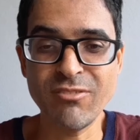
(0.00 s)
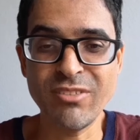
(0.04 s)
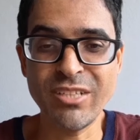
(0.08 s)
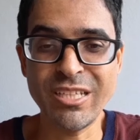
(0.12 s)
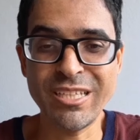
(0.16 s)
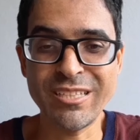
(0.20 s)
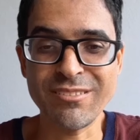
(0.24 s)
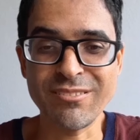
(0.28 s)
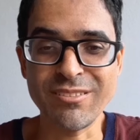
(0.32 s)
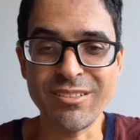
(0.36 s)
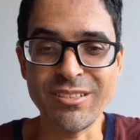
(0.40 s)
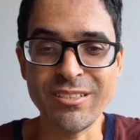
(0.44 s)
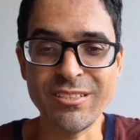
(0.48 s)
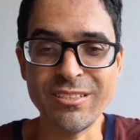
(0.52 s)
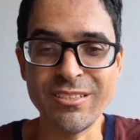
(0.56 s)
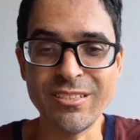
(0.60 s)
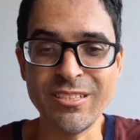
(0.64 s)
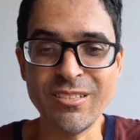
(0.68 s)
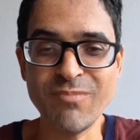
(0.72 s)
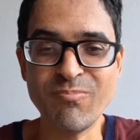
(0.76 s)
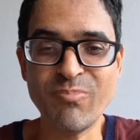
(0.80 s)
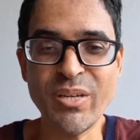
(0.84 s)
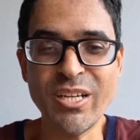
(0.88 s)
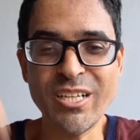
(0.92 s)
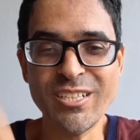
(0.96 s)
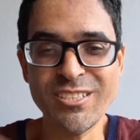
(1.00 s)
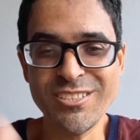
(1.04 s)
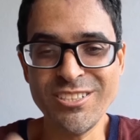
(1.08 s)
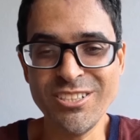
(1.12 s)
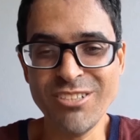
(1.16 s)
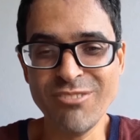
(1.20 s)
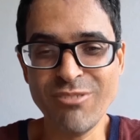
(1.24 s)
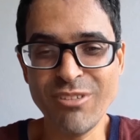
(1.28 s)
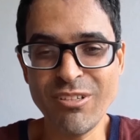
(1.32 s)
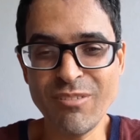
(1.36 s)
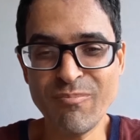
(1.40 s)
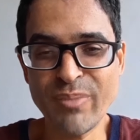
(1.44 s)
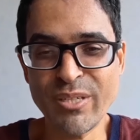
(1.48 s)
Advento.
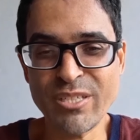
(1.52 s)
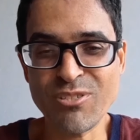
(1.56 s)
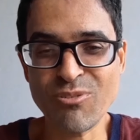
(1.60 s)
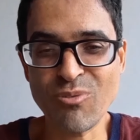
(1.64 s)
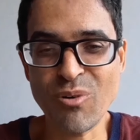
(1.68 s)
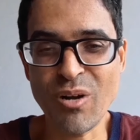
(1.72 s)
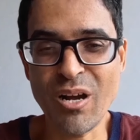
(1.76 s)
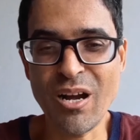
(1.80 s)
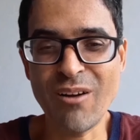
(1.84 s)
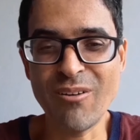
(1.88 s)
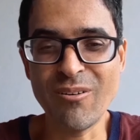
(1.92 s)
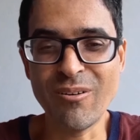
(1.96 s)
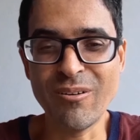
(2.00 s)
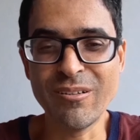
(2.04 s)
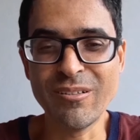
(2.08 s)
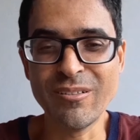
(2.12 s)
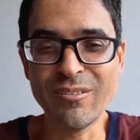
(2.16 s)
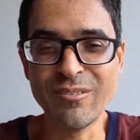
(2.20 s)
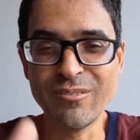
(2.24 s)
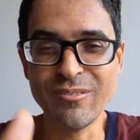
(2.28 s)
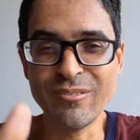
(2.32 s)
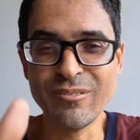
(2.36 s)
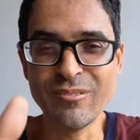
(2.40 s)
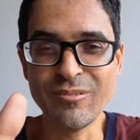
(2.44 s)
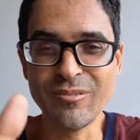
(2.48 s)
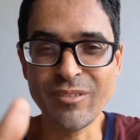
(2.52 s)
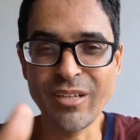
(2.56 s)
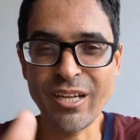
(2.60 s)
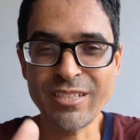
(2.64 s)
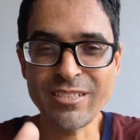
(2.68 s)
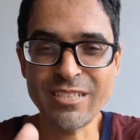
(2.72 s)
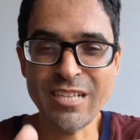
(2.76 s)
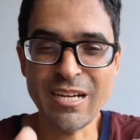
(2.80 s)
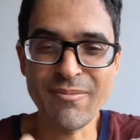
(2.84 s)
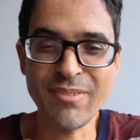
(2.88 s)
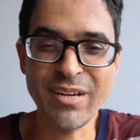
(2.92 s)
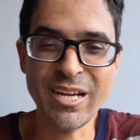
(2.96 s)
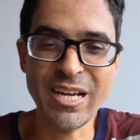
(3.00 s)
Imperdível, hein, pessoal? Um grande